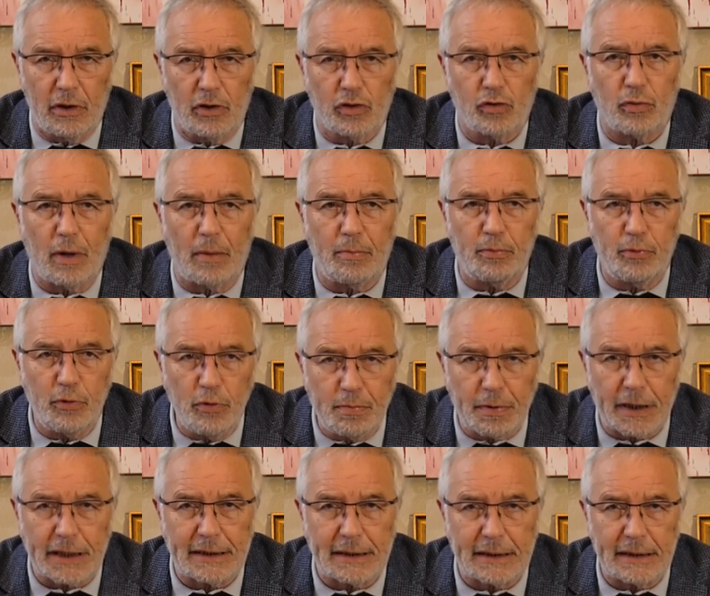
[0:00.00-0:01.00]
soit plus
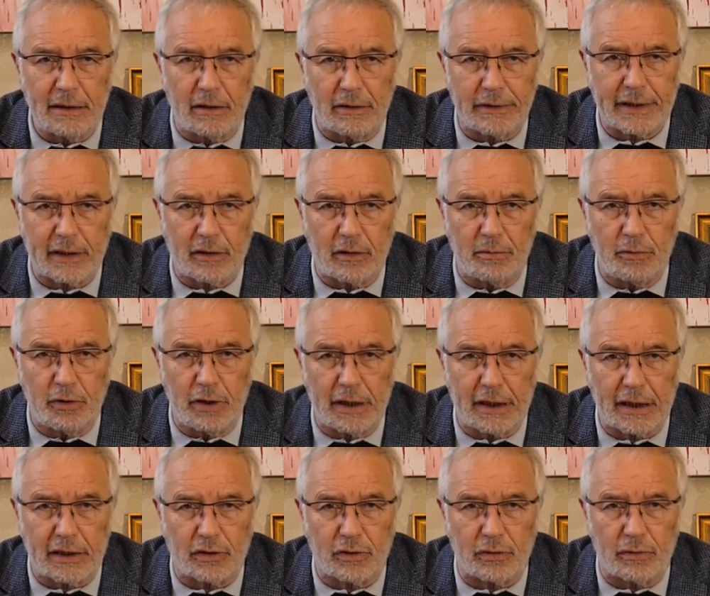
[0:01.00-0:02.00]
précis dans sa
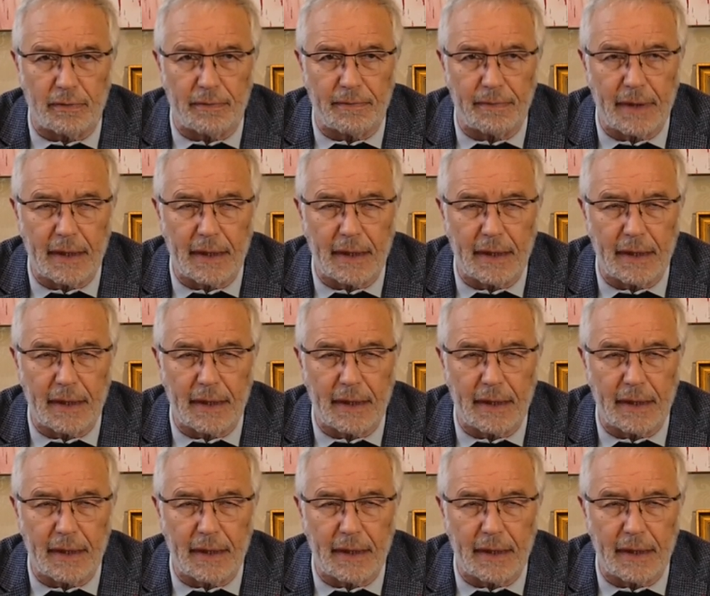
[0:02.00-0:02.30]
communication.